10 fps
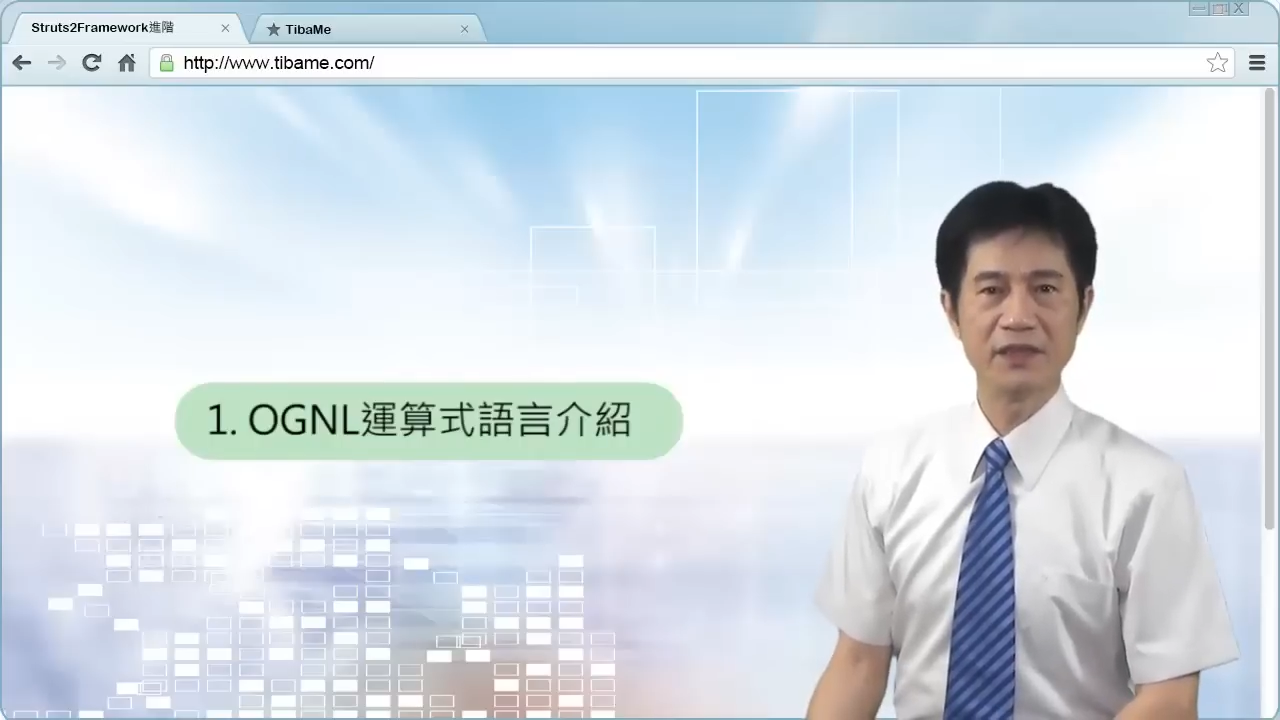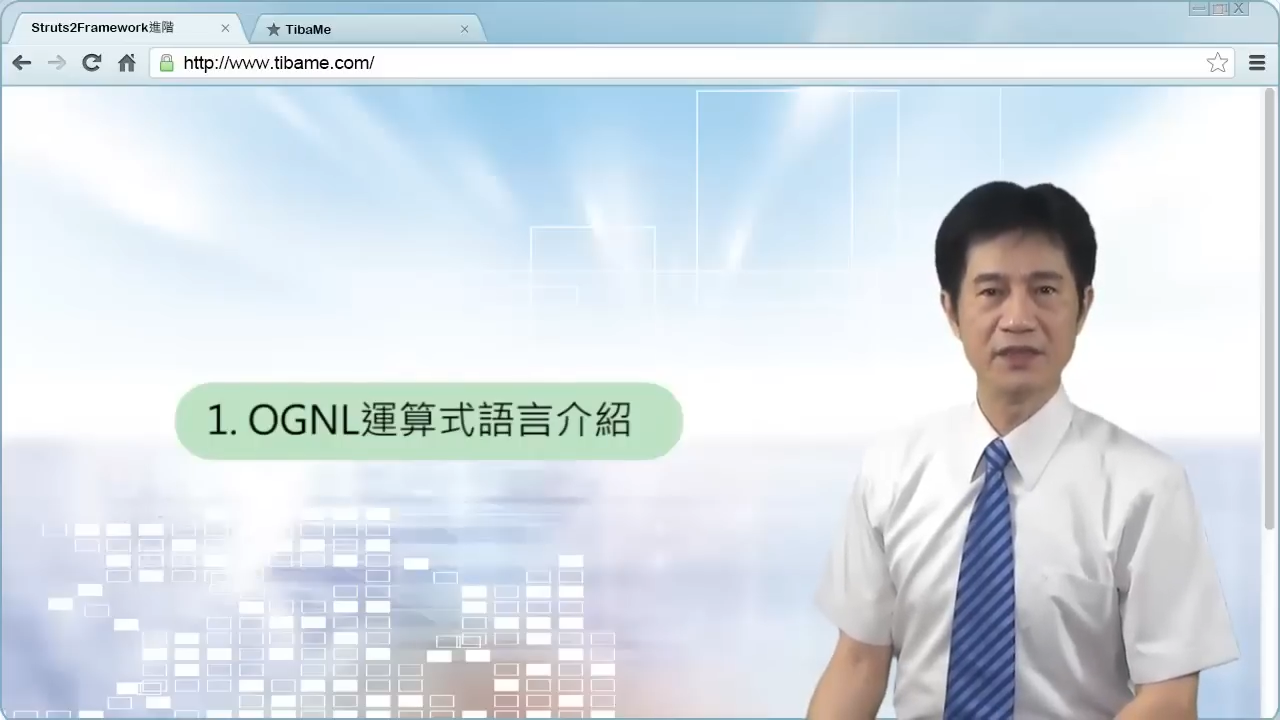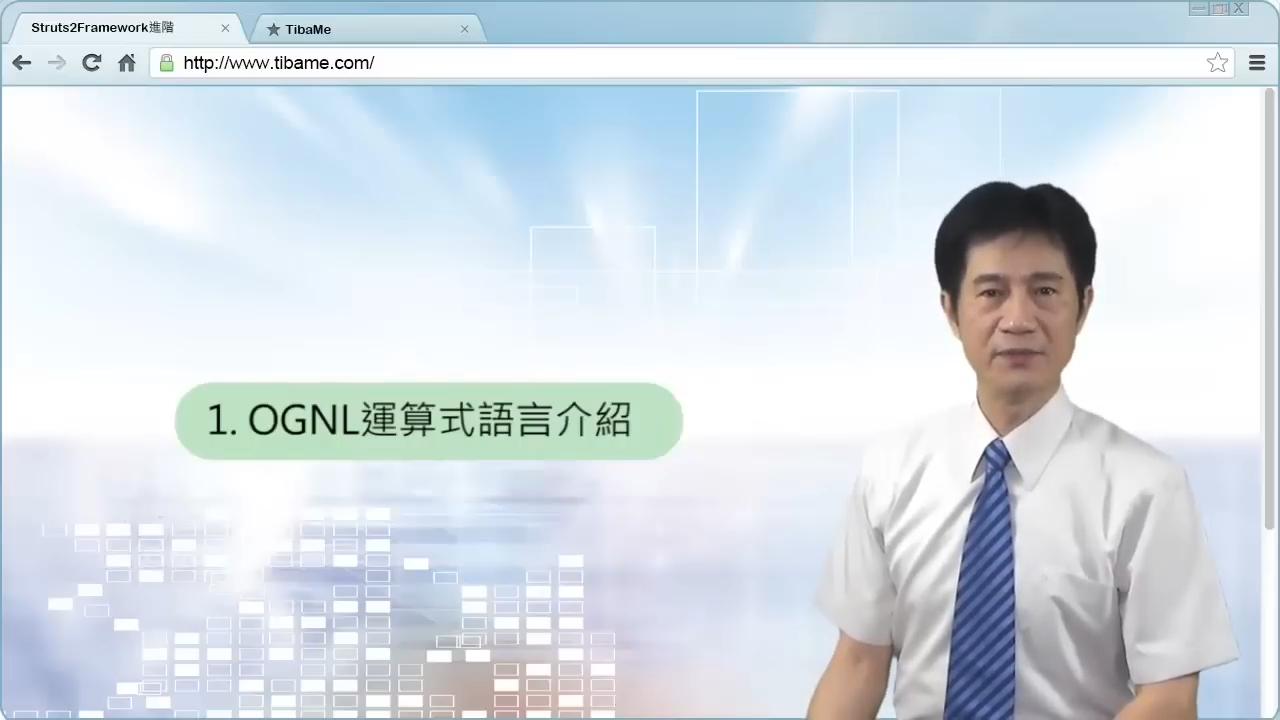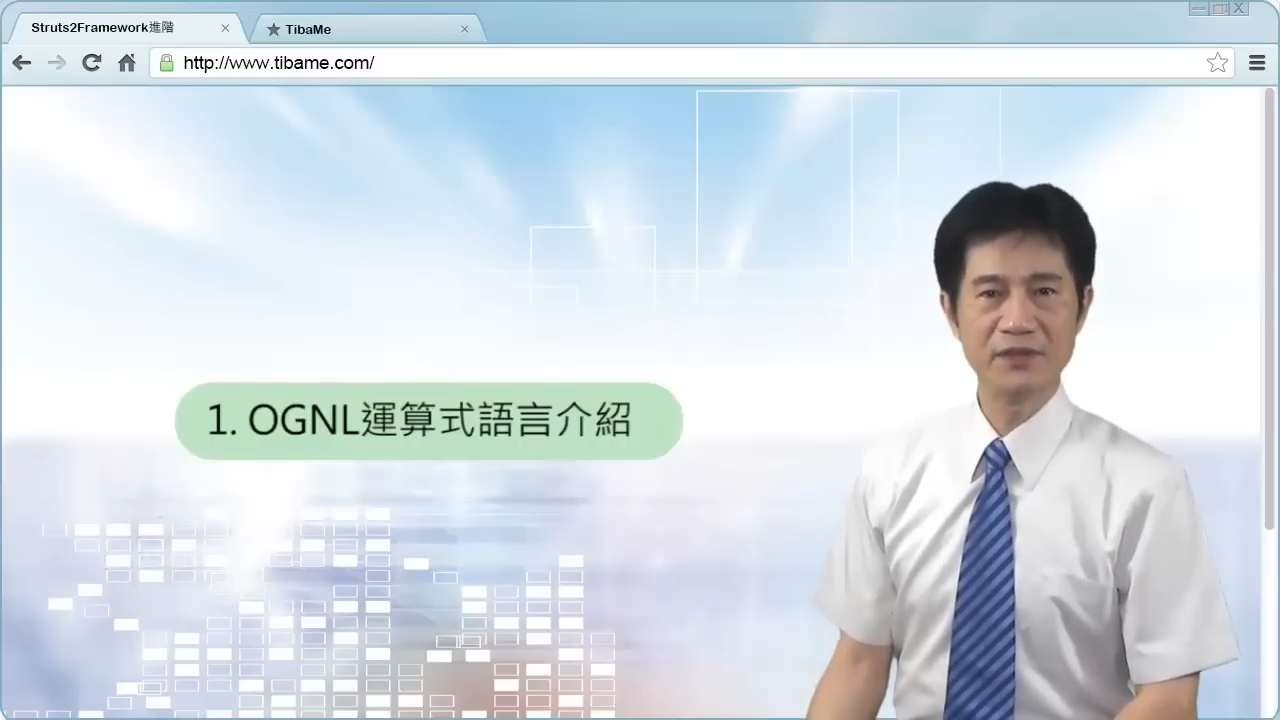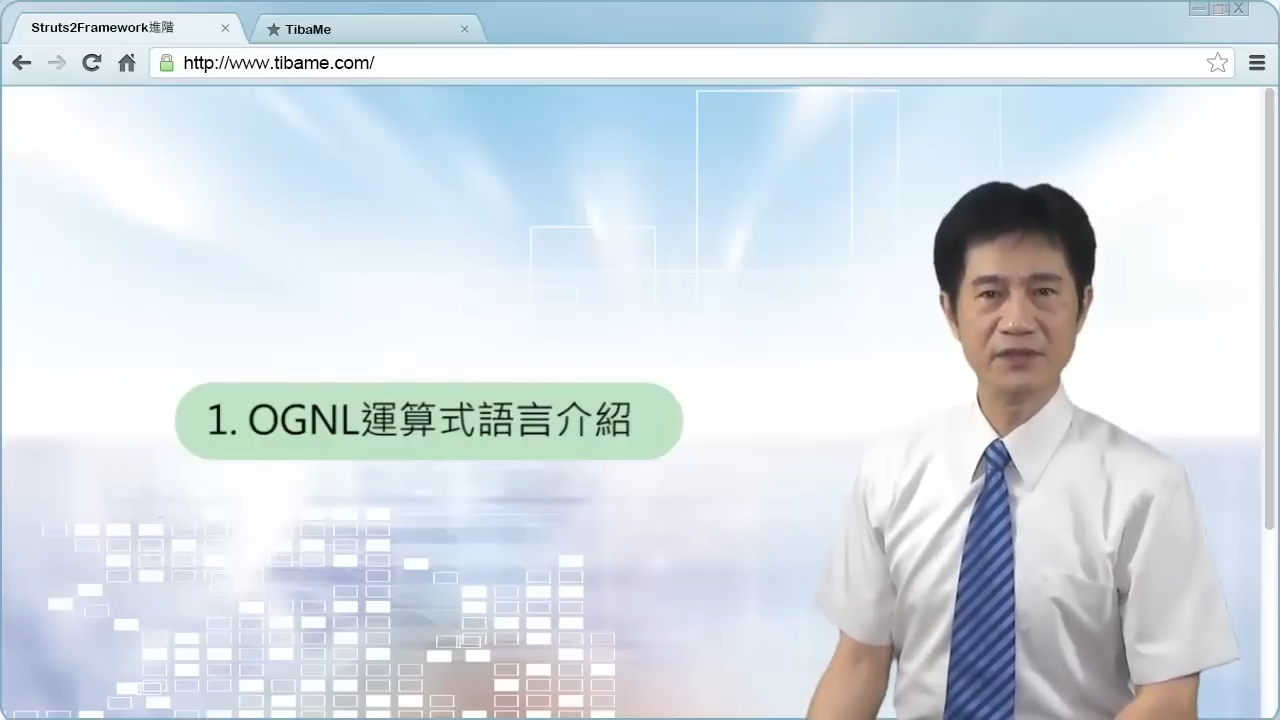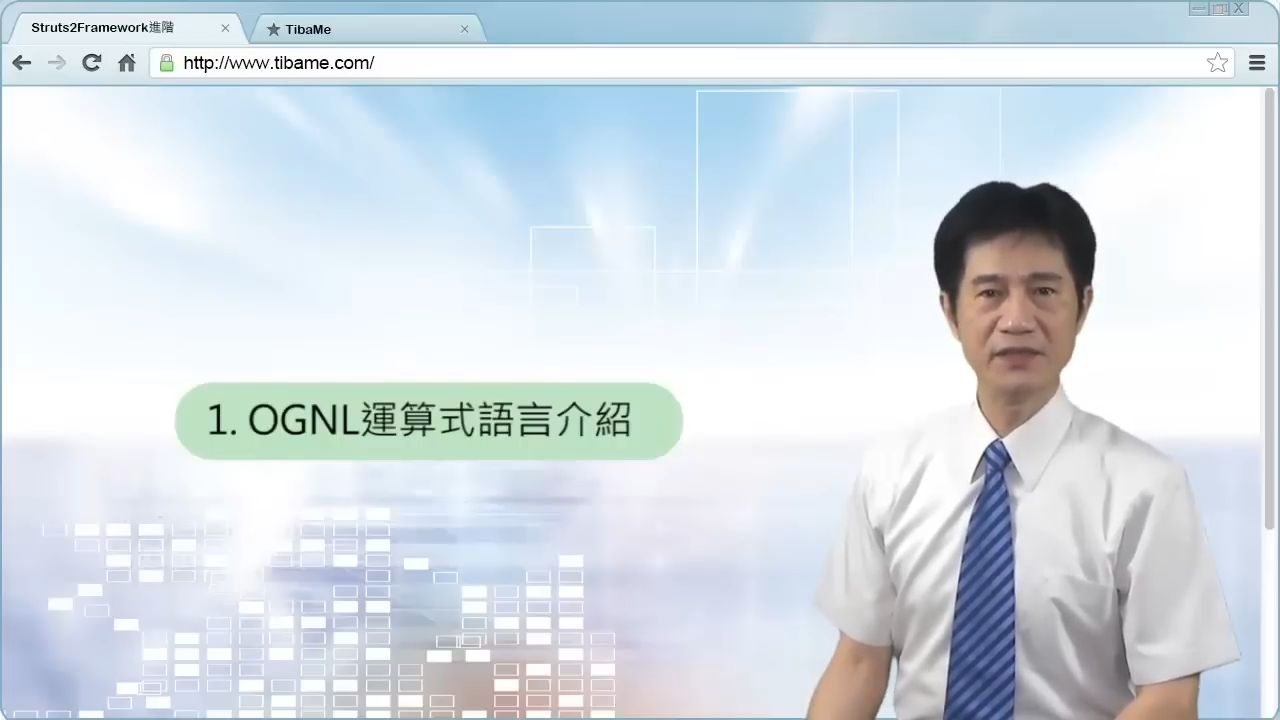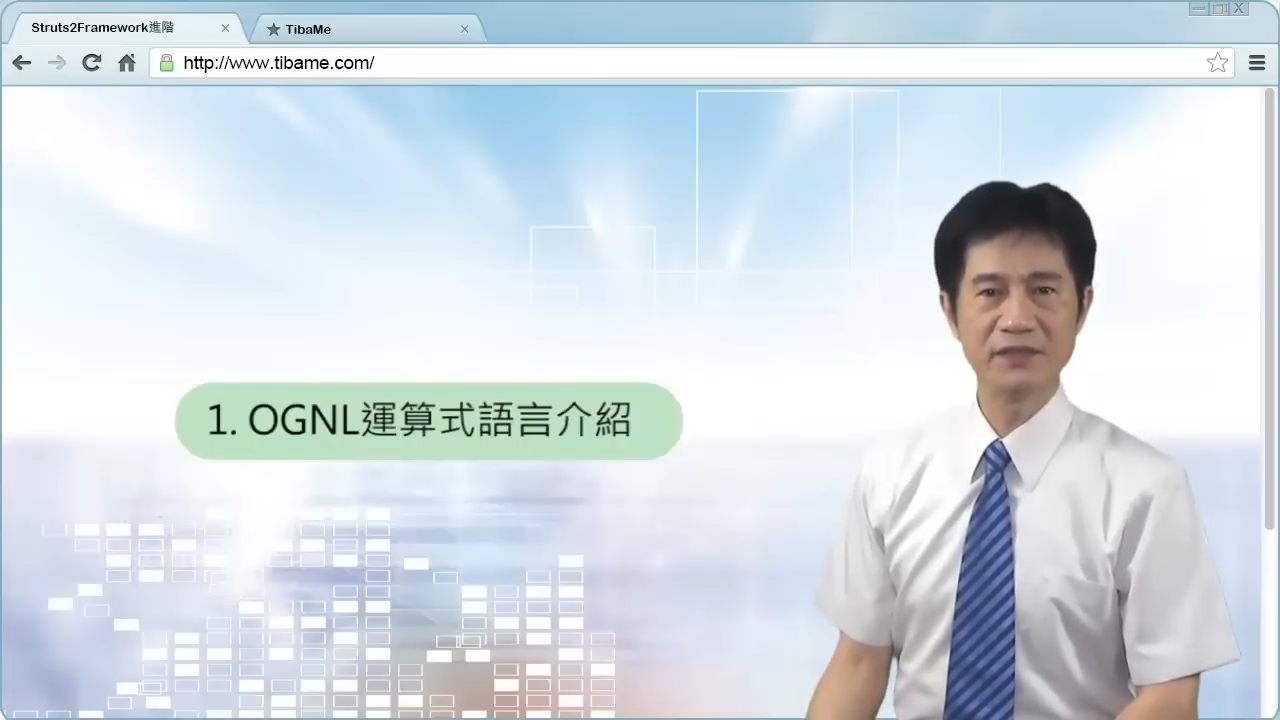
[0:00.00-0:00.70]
你必须先